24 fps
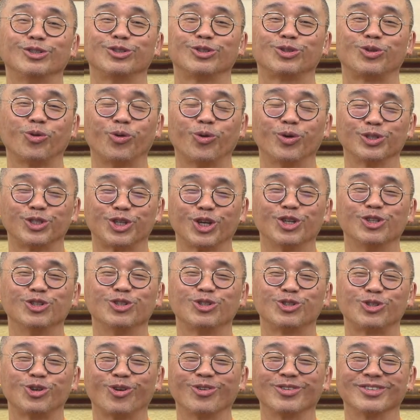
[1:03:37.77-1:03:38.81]
多称
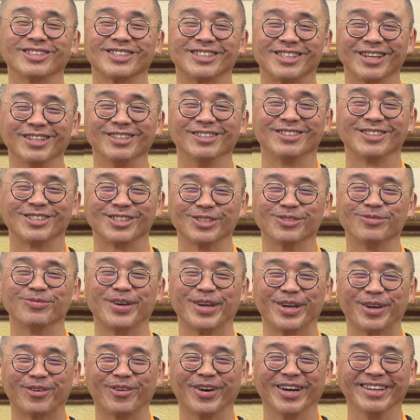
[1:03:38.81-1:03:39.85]
众生慈
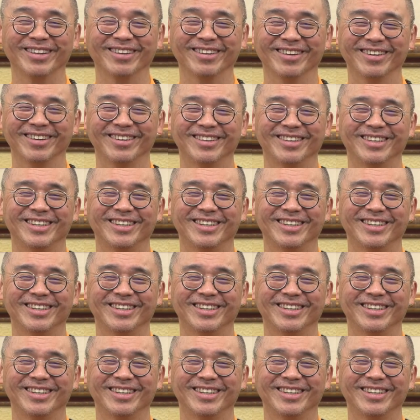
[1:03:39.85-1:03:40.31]
悲观了。